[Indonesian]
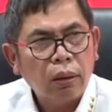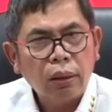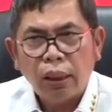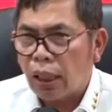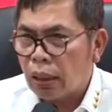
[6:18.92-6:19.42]

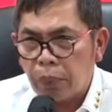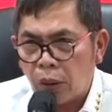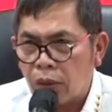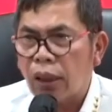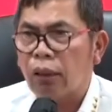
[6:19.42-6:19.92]
tidak akan
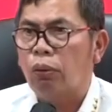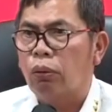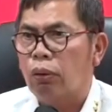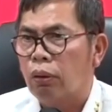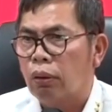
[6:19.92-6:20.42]
P21.
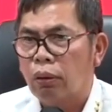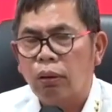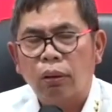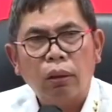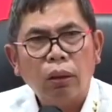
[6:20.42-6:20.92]

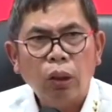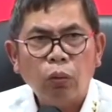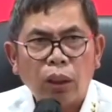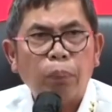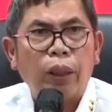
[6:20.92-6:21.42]
Ini
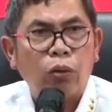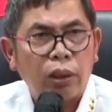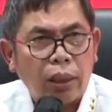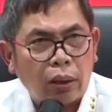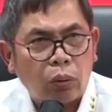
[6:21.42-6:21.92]
udah
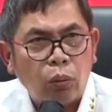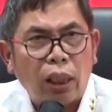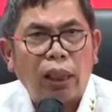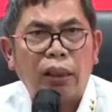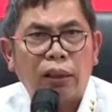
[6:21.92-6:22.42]
P21,
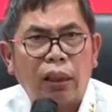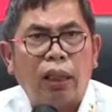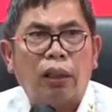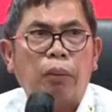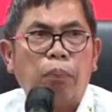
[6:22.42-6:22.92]
udah
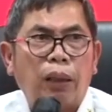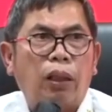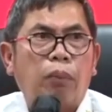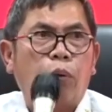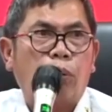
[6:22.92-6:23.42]
sidang limpah
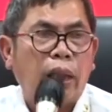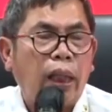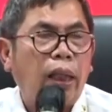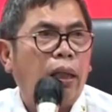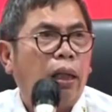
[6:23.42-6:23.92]

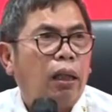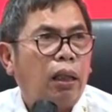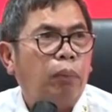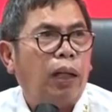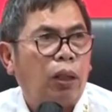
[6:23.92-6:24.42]
terbukti,
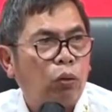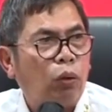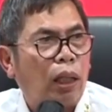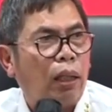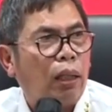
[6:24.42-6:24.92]
dibilang
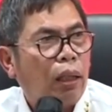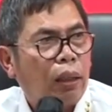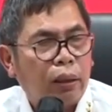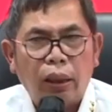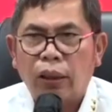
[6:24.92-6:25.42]
juga
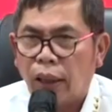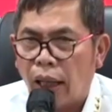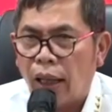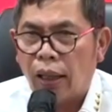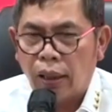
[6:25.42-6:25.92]

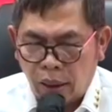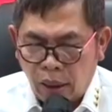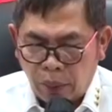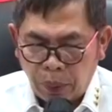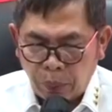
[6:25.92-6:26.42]
tidak
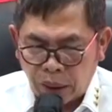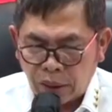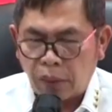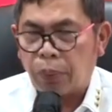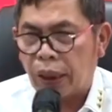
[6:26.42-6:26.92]
apa
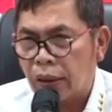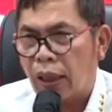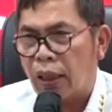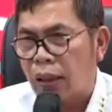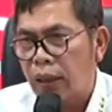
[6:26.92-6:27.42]
meraksan
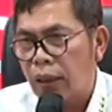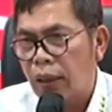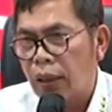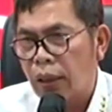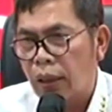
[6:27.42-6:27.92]
perintah
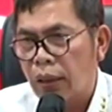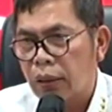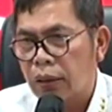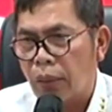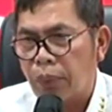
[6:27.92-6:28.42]

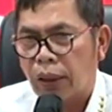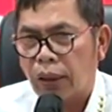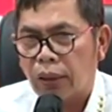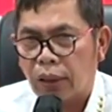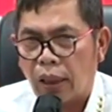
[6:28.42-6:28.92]

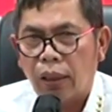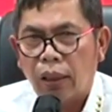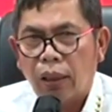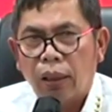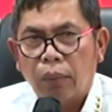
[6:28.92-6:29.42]
jabatan yang sah.
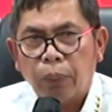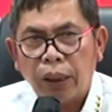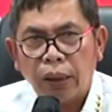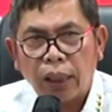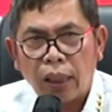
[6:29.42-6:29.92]

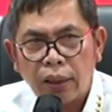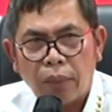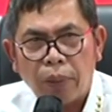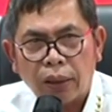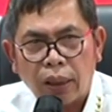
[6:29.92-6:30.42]
Perintah
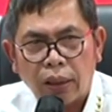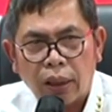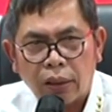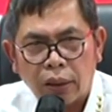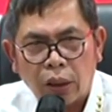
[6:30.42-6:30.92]
jabatan
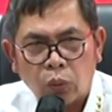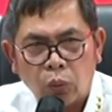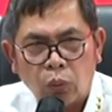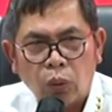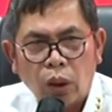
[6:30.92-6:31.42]
yang sah
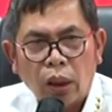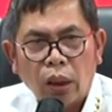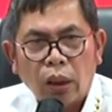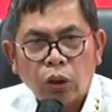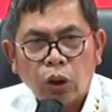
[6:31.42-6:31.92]
itu
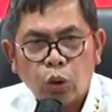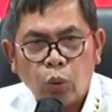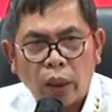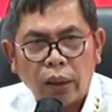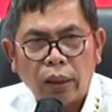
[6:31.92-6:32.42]

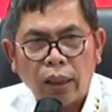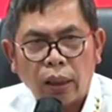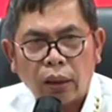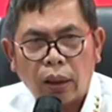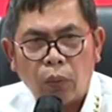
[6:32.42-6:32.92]
sesuai
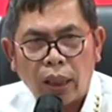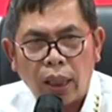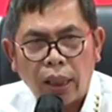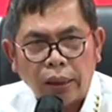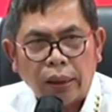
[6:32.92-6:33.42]
dengan
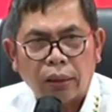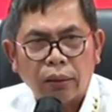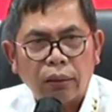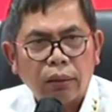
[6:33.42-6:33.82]
kewenangannya.